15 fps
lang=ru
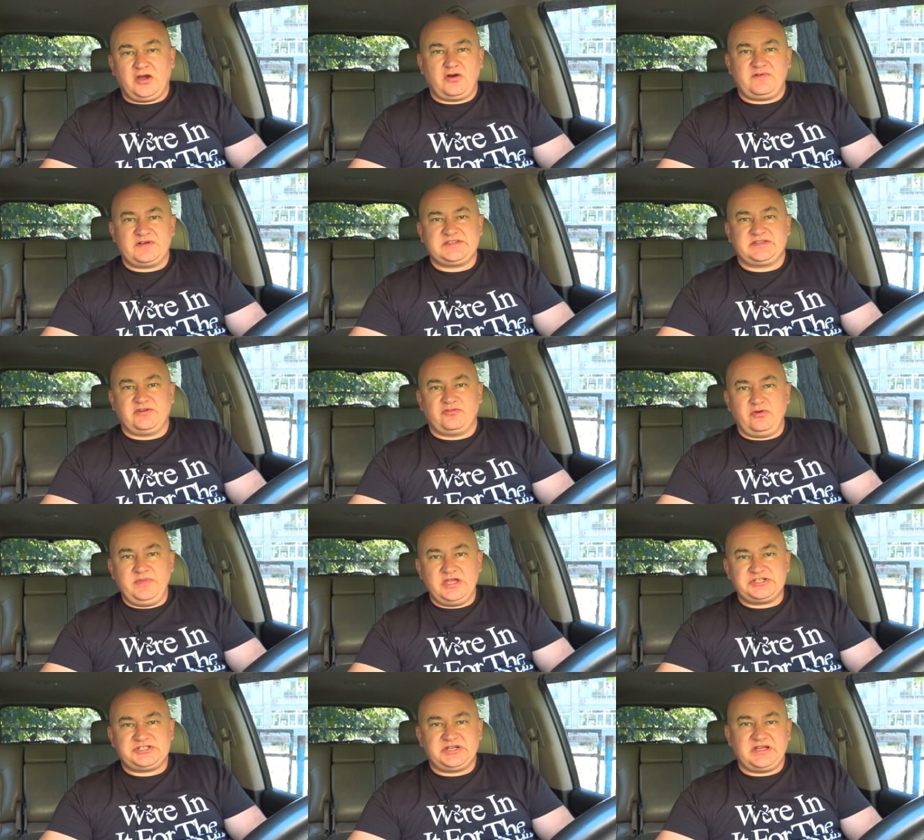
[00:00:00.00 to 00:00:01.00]
а у вас этого
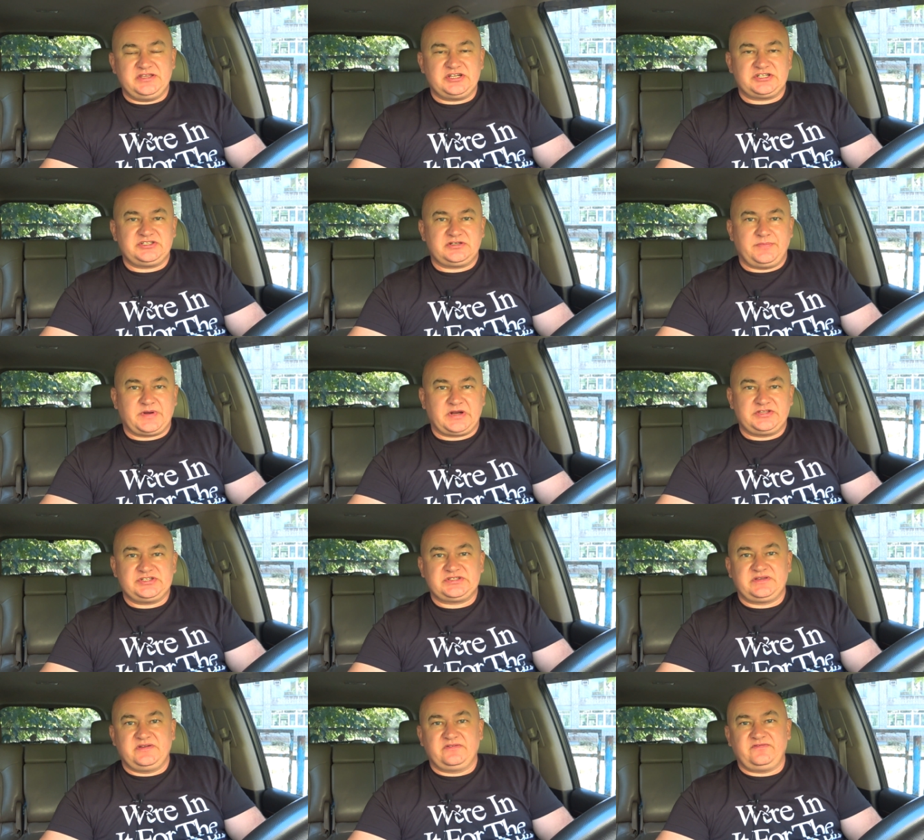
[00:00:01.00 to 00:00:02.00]
меньше, конечно же,
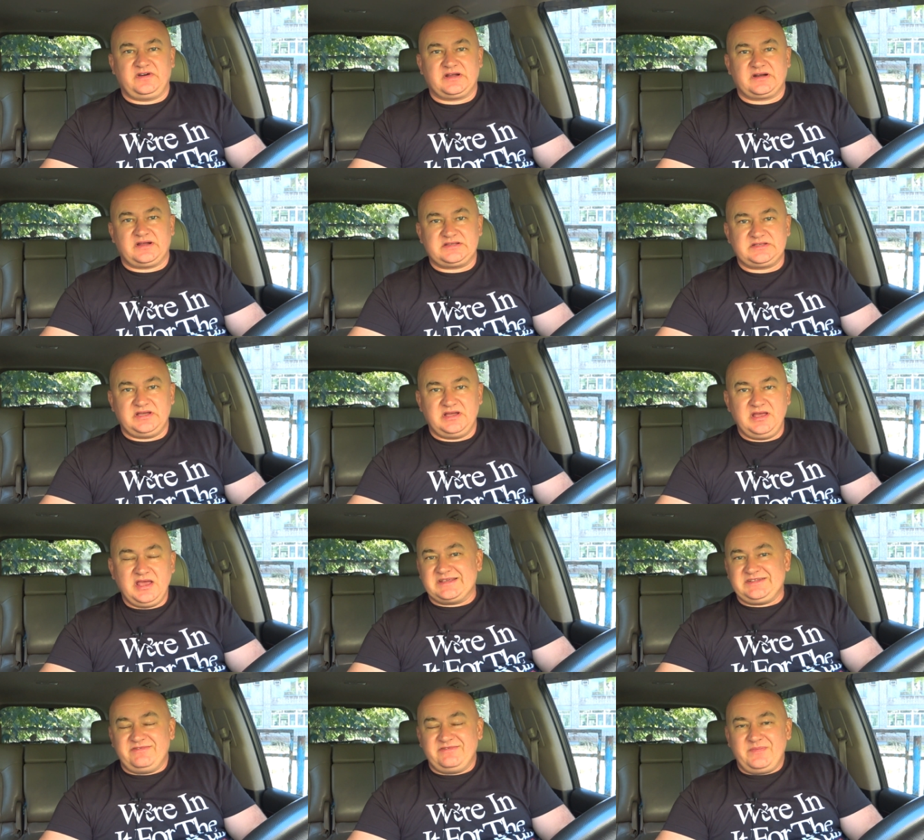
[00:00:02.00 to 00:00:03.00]
практически в два раза.
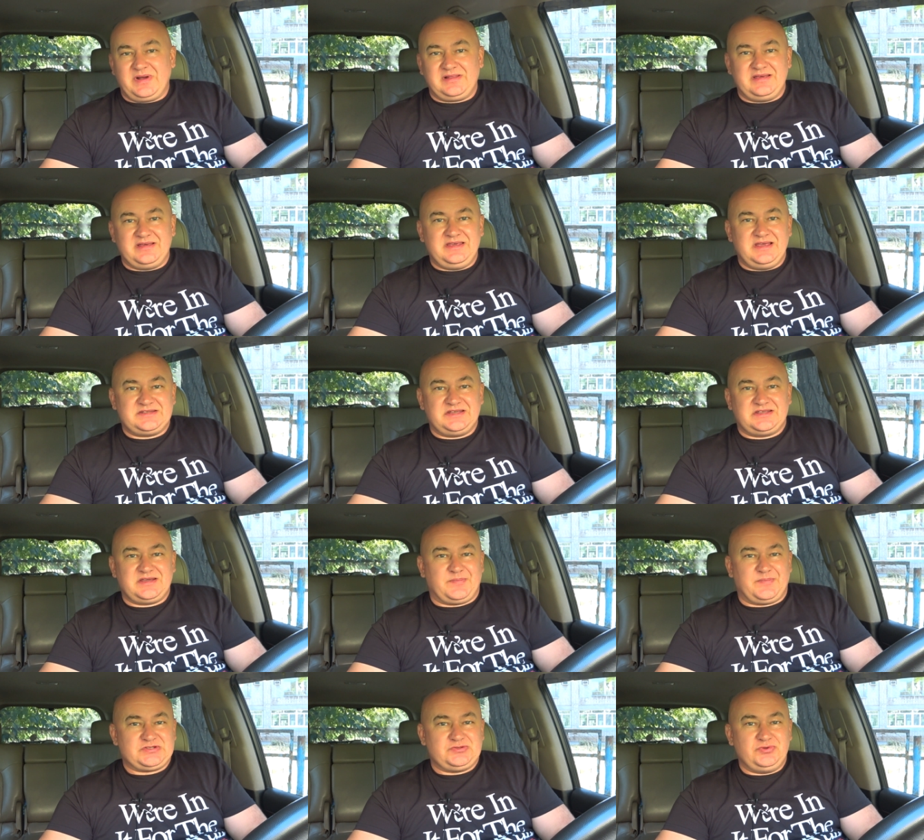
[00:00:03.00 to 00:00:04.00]
Если вы мало
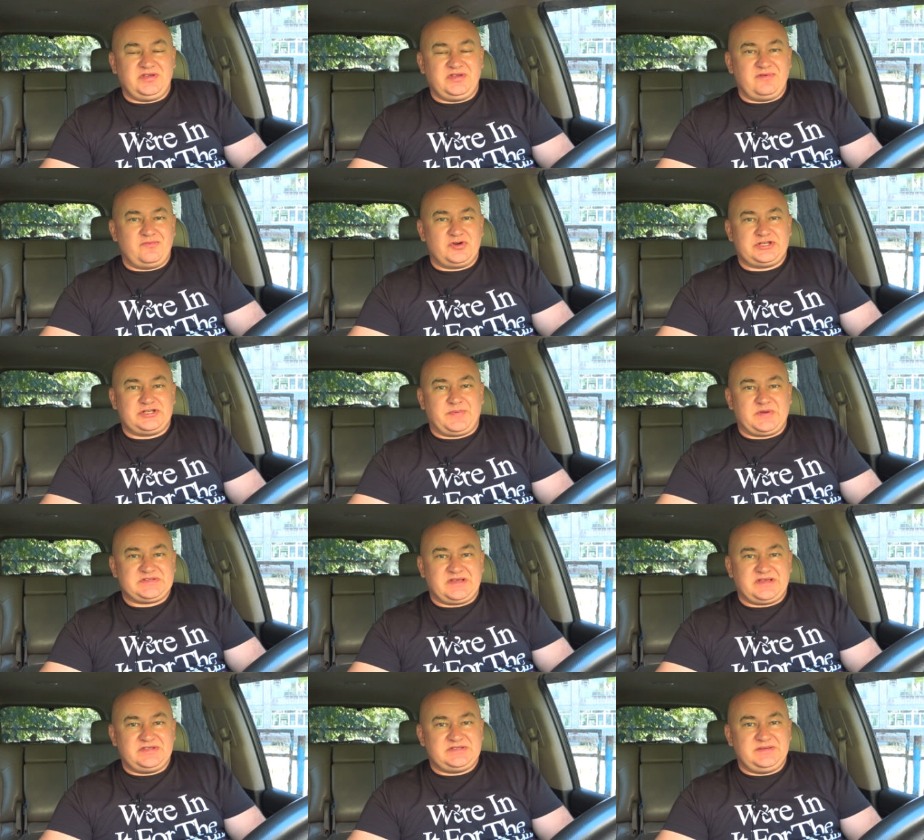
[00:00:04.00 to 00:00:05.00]
ездите, по сути, вы можете
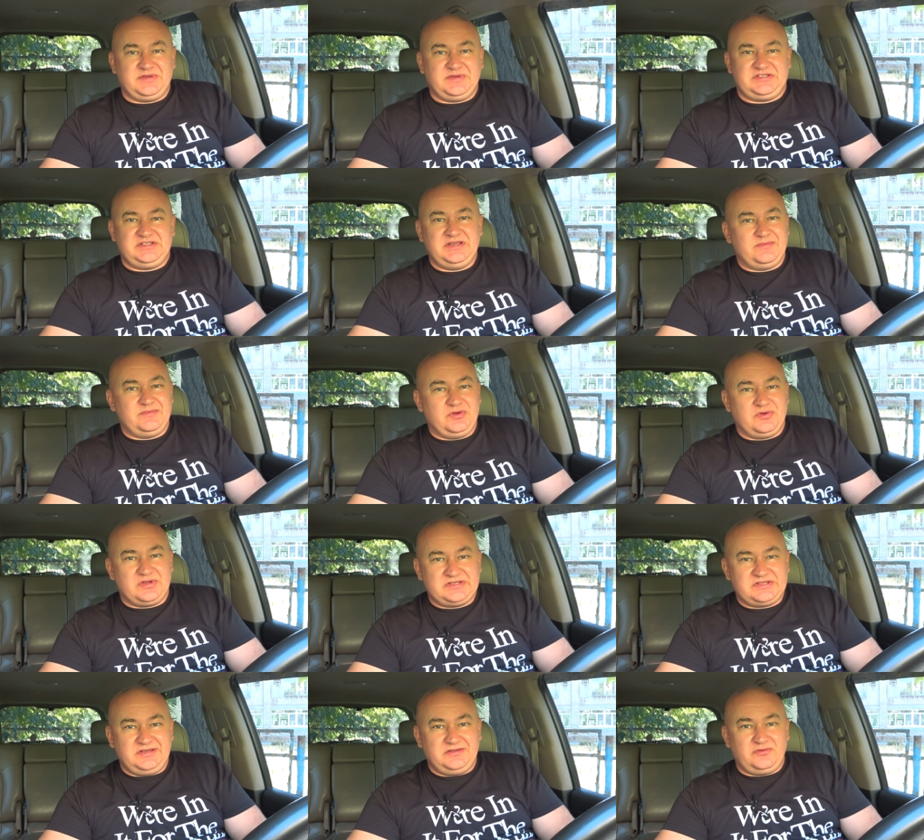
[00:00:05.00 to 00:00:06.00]
поставить себе зимнюю
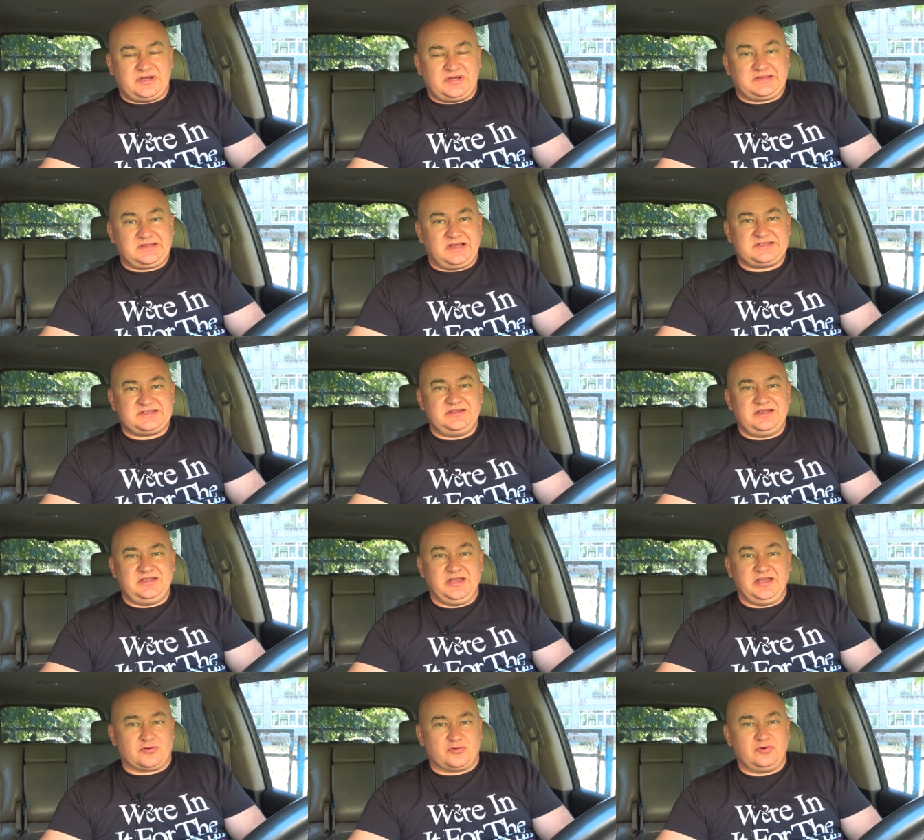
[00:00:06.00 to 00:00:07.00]
резину и кататься на
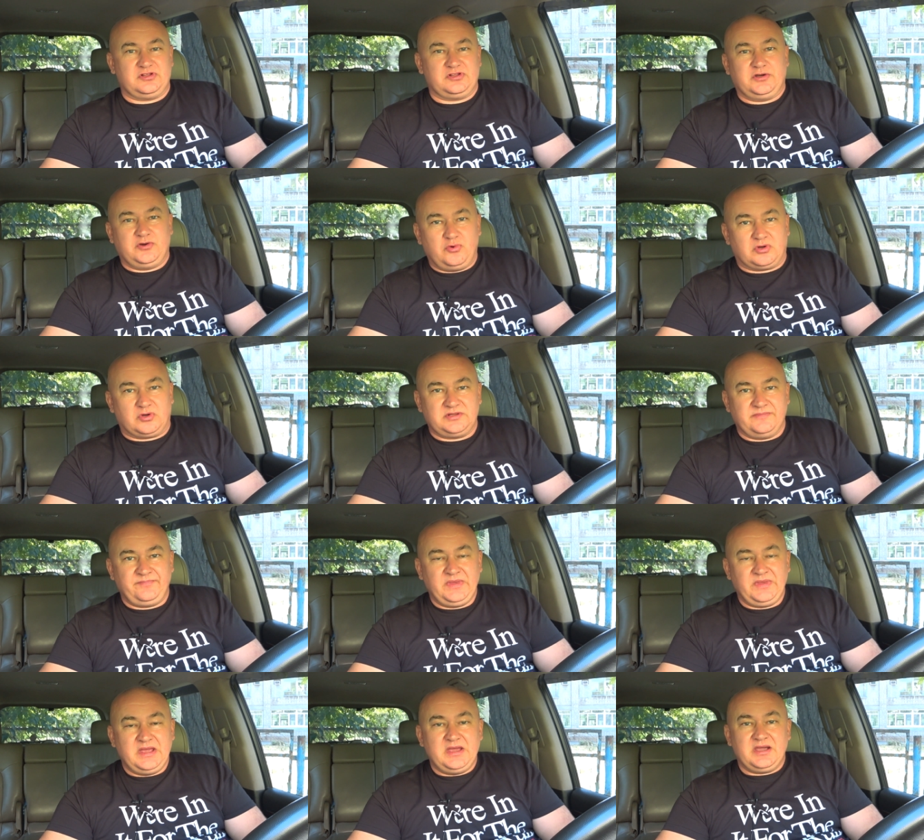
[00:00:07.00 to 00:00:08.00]
ней круглый год.
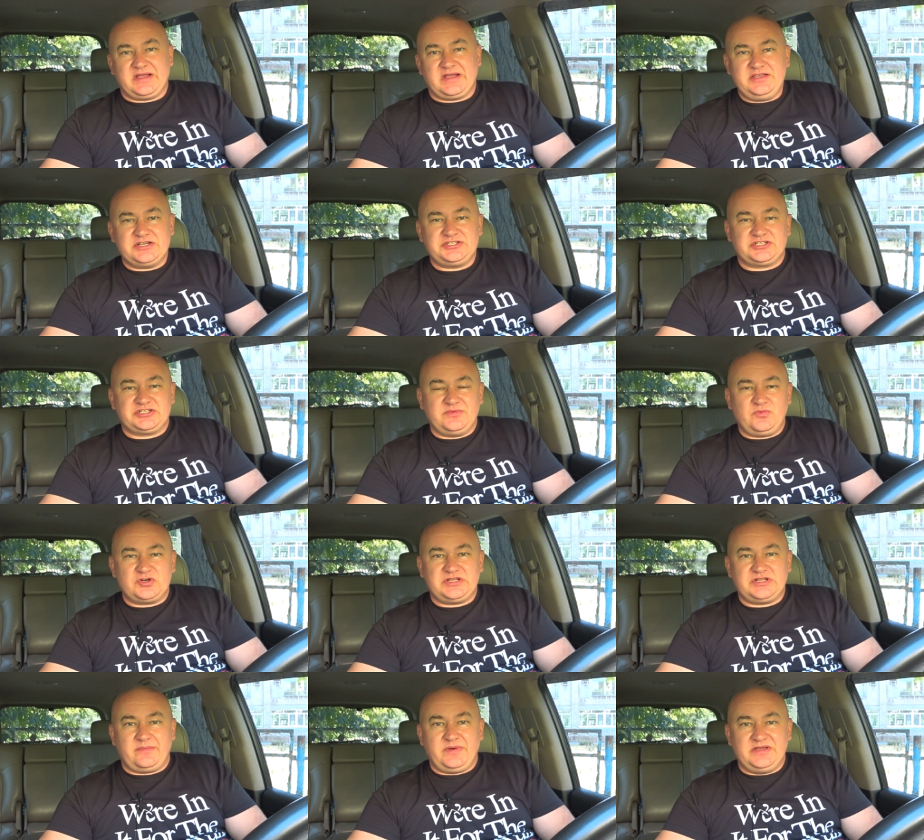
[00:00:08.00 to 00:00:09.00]
Конечно же,
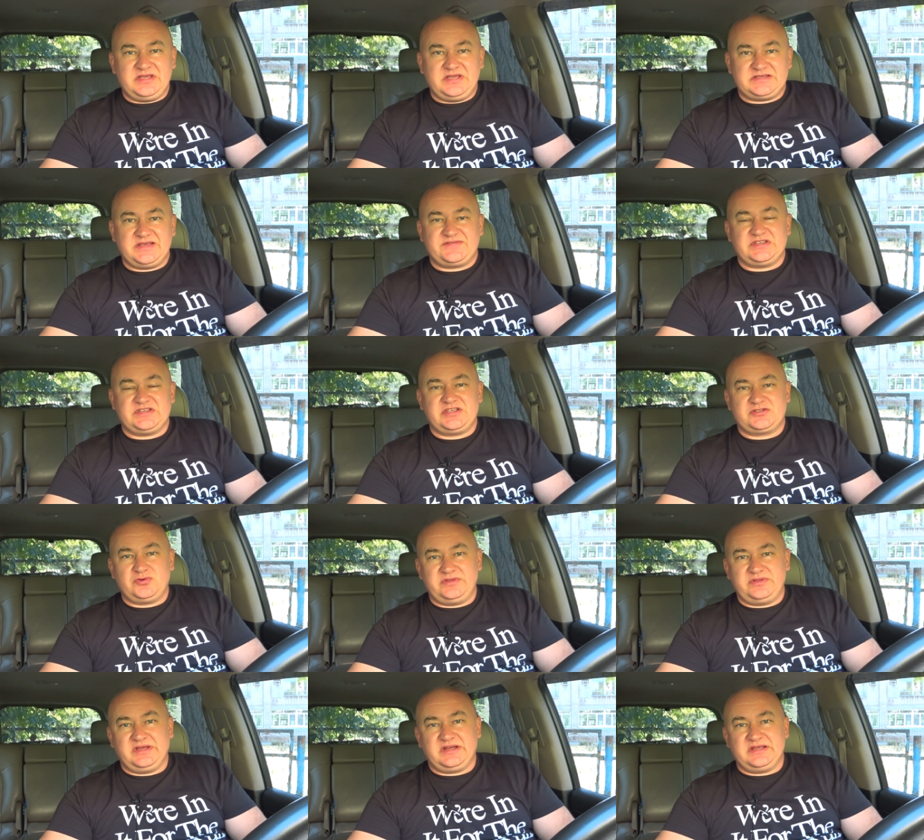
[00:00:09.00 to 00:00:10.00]
можно обойтись и
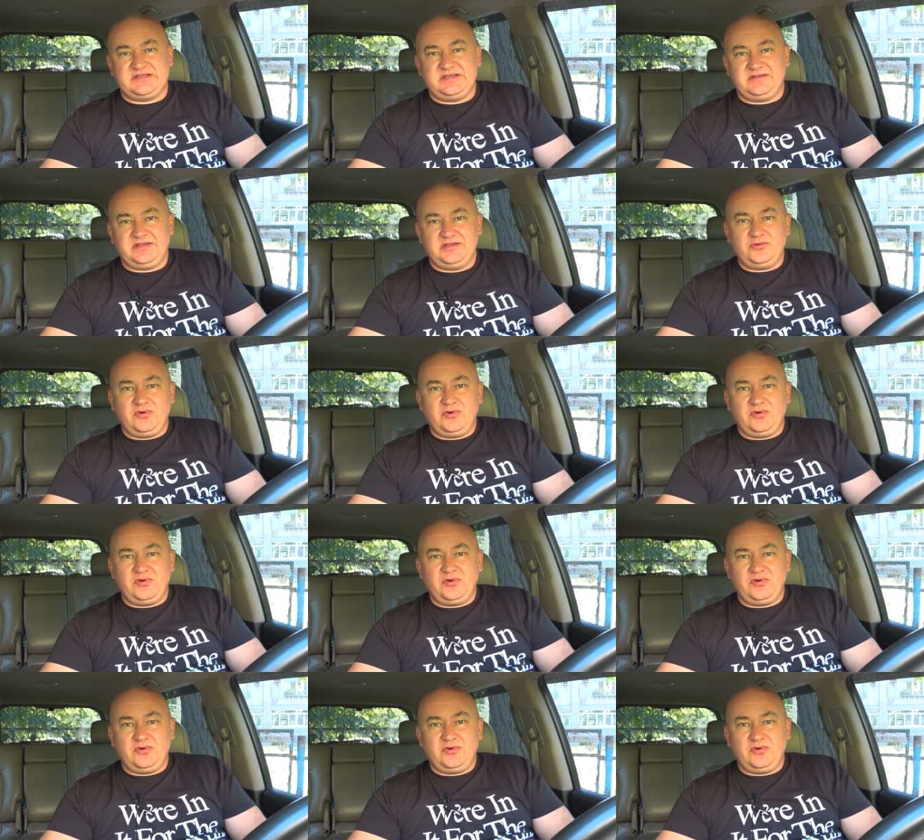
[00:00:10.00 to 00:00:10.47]
всесезонной резиной.